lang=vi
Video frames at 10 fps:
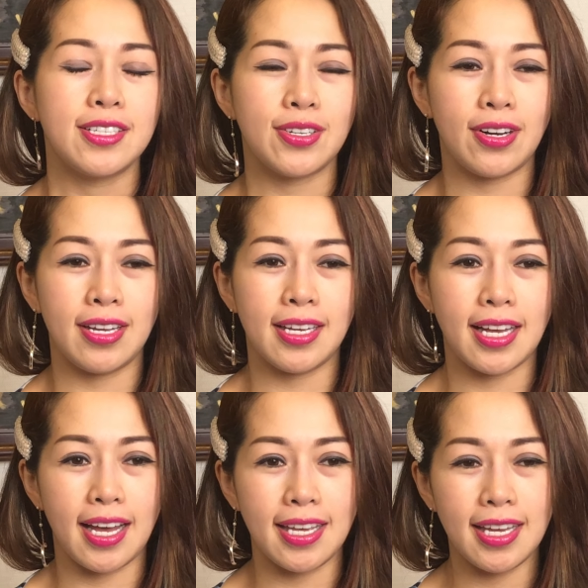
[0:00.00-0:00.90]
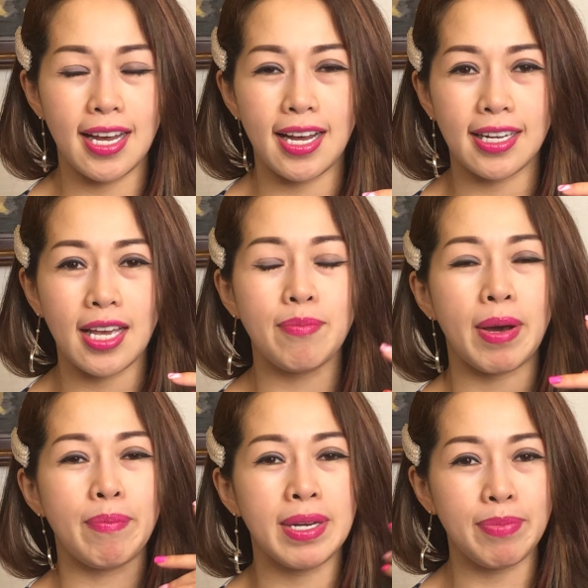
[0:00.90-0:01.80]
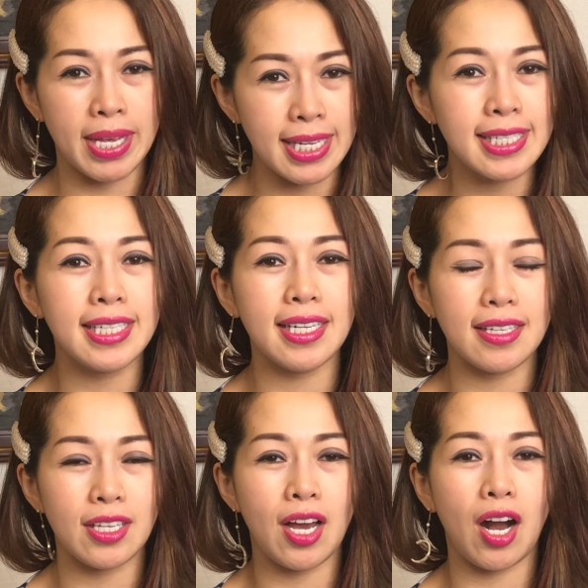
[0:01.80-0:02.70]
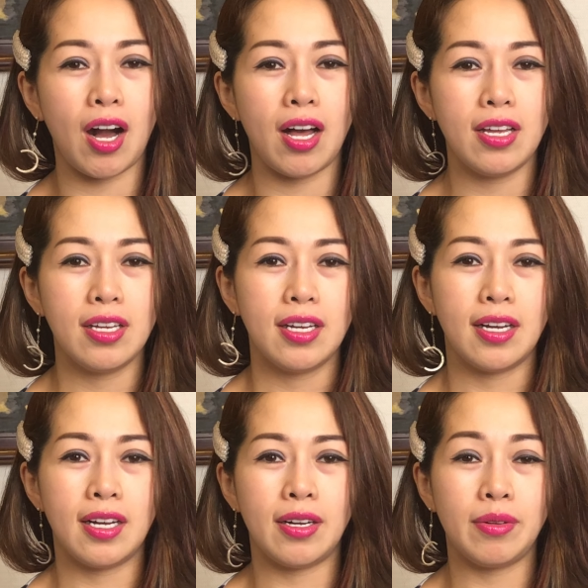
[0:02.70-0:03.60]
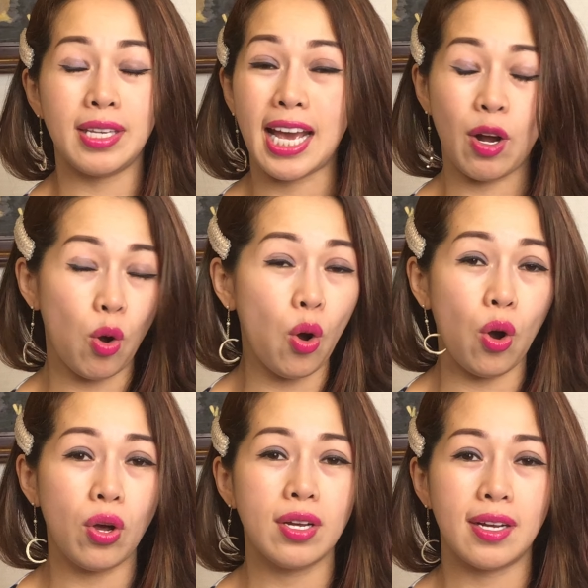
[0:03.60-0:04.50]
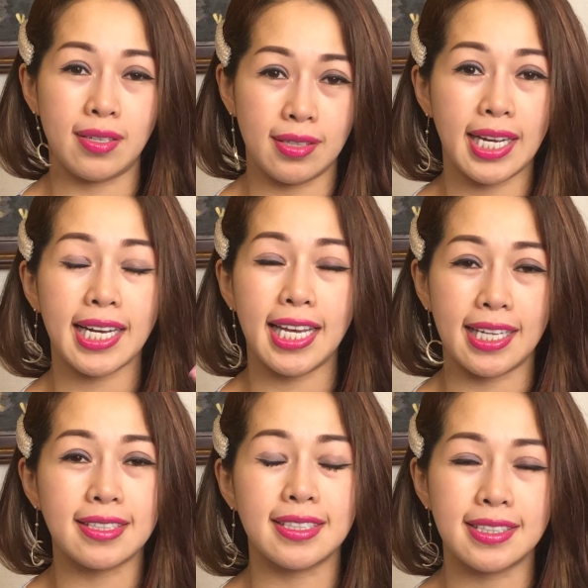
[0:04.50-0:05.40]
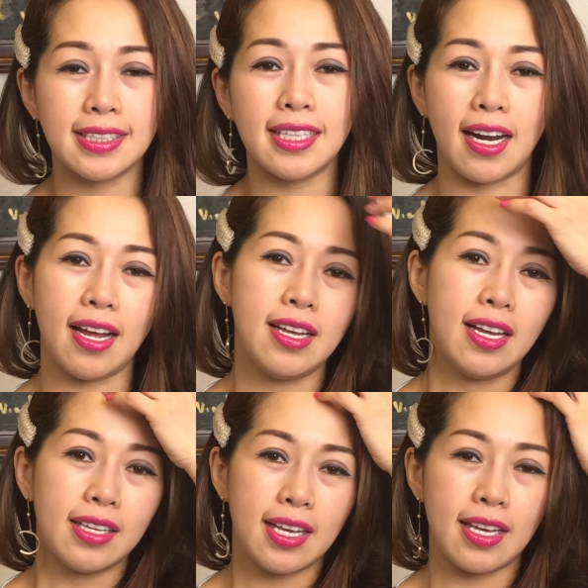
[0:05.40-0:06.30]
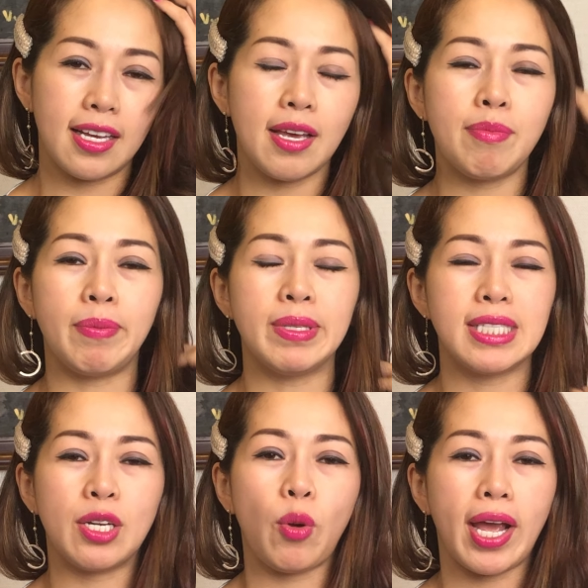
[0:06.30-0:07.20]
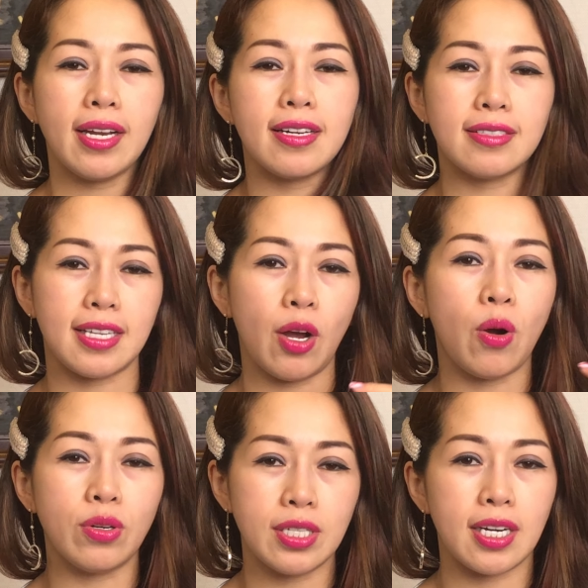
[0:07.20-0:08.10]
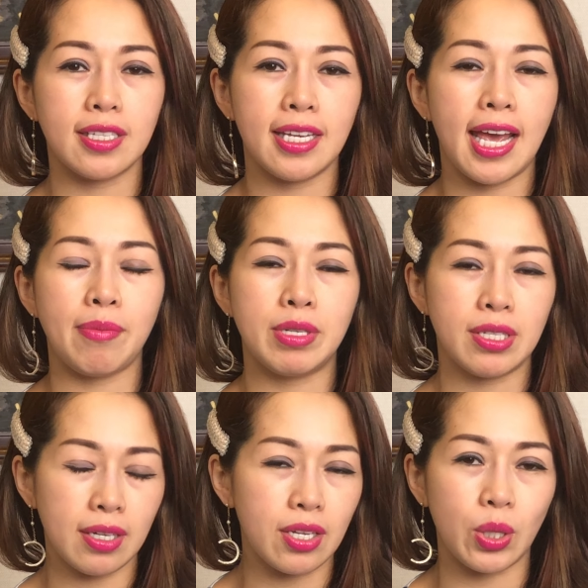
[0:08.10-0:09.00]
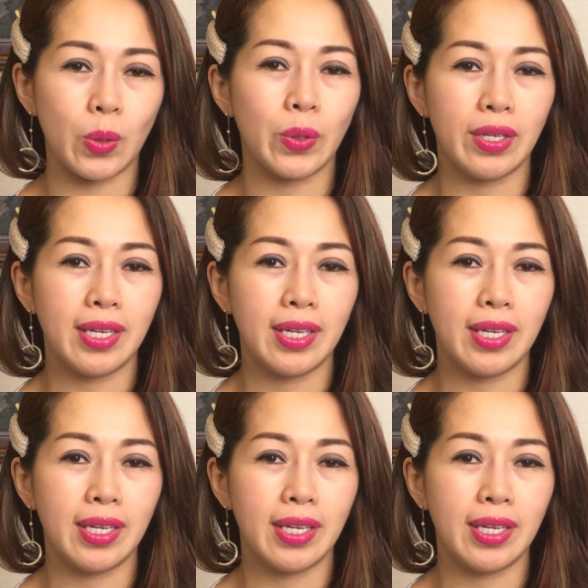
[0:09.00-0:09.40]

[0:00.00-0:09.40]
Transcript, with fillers: rồi cái uh, khi mà mình bị ngứa do uh, da khô uh, các cái hiện tượng ngứa đó, đó thì khi mà mình xịt khoáng thì nó sẽ hỗ trợ cho da mình rất là nhiều